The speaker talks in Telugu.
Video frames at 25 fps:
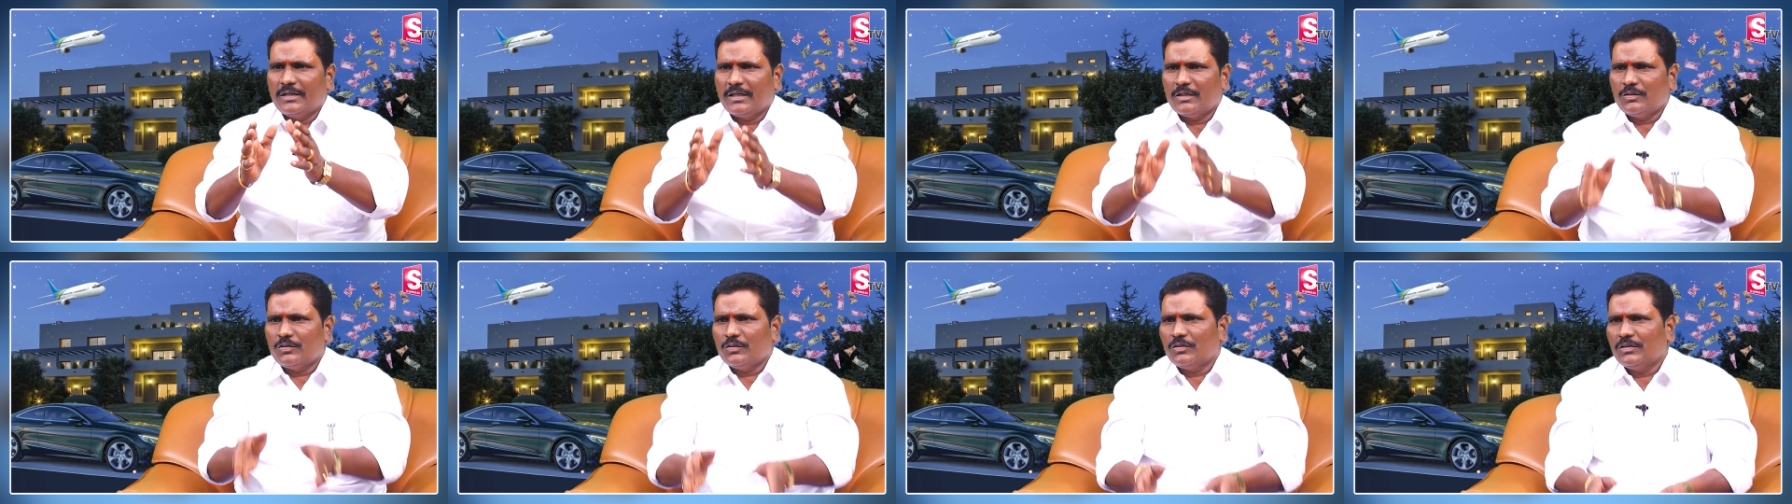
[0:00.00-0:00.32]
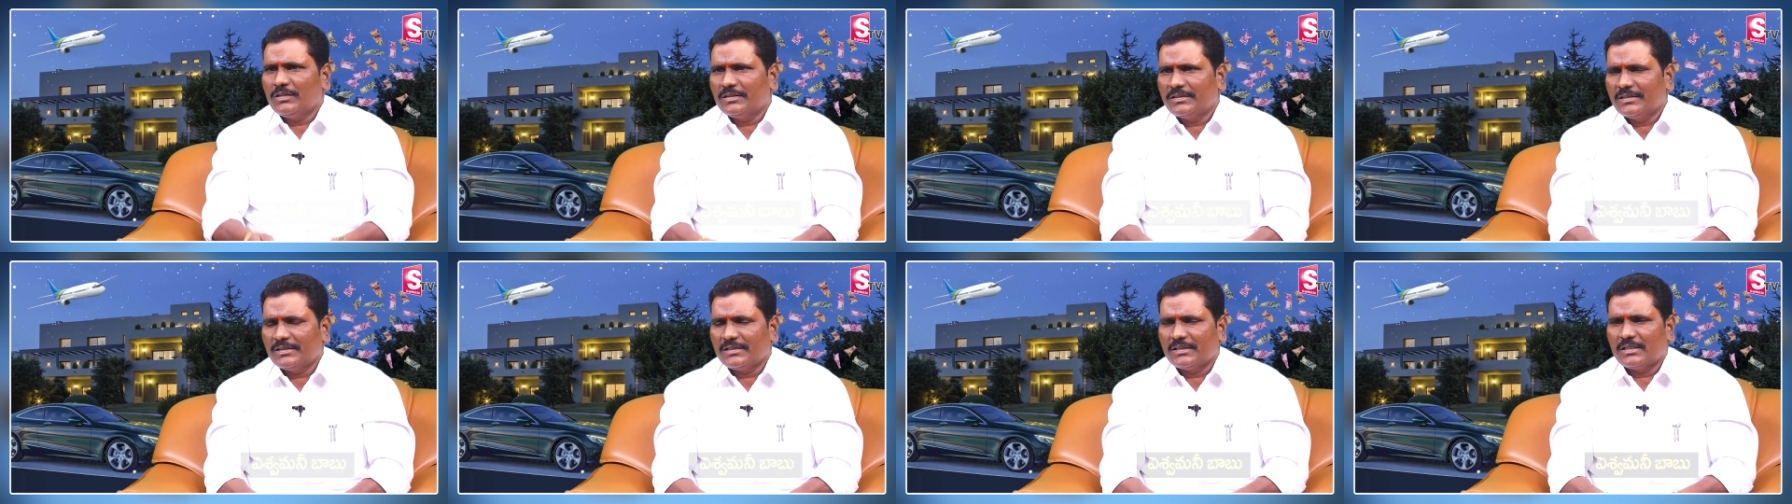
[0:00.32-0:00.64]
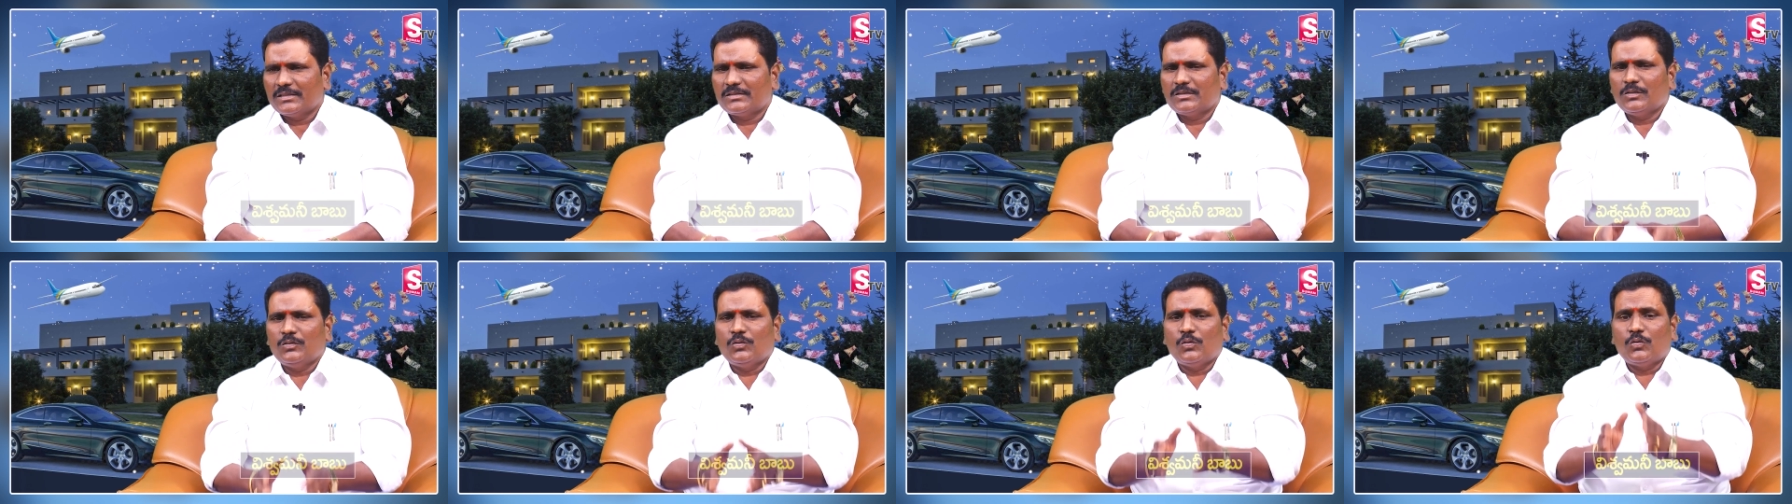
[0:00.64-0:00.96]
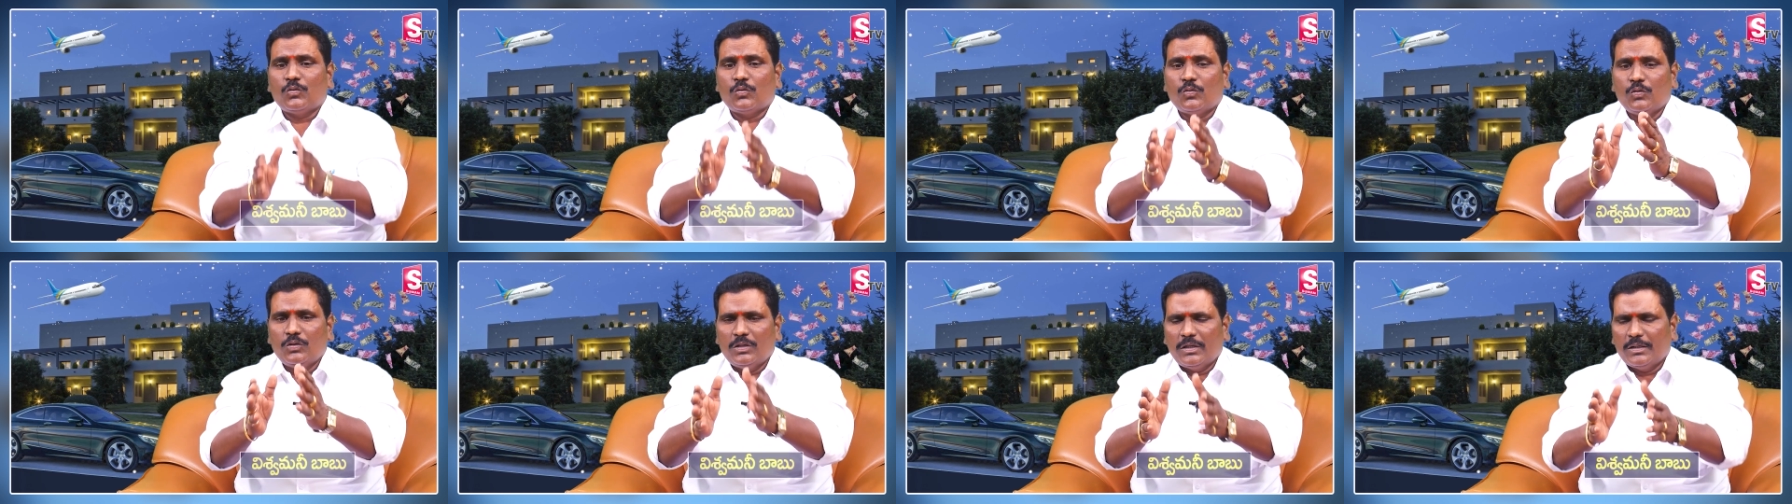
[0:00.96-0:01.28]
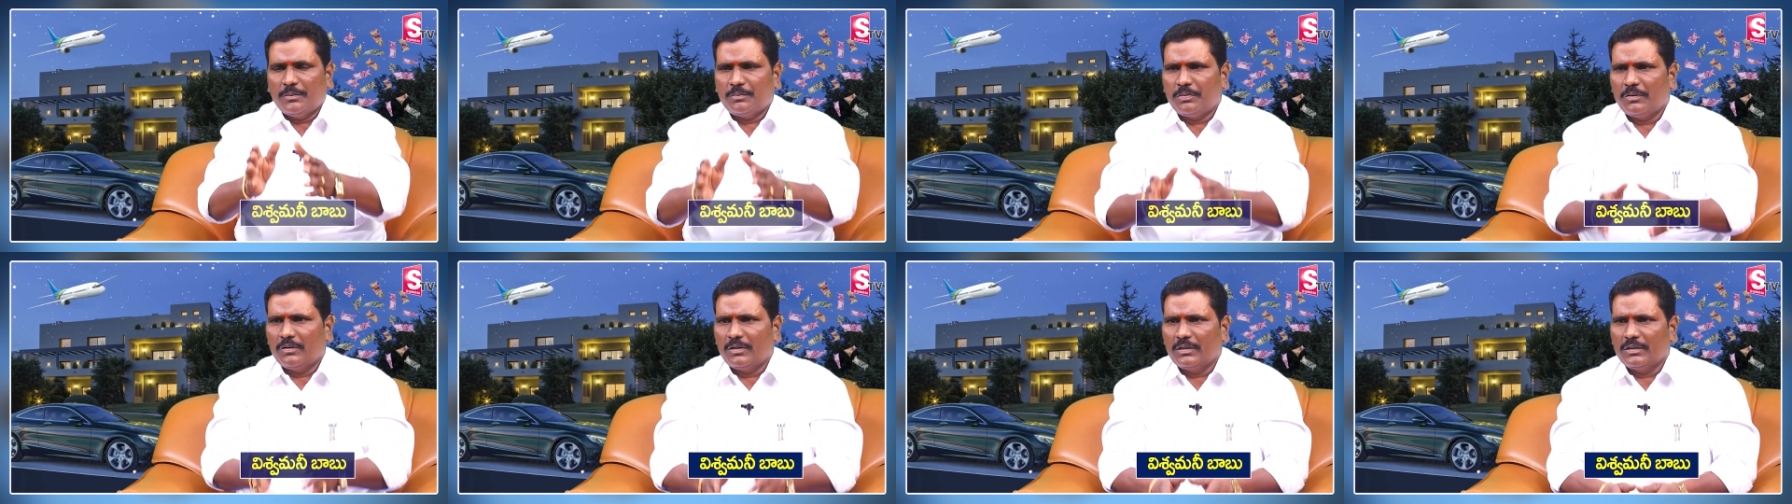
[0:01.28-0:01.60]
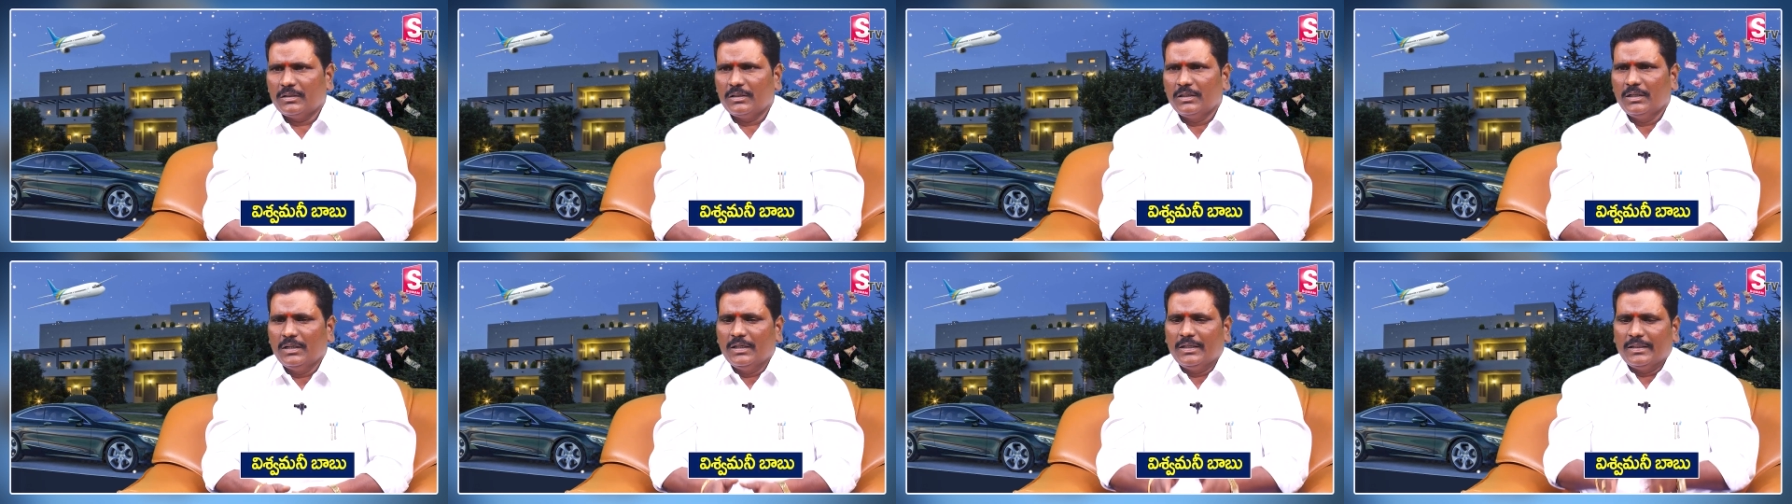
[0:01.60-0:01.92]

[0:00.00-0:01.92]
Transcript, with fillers: నెగిటివ్ని తీసేసి నువ్వు కూల్ అయిపోవాలి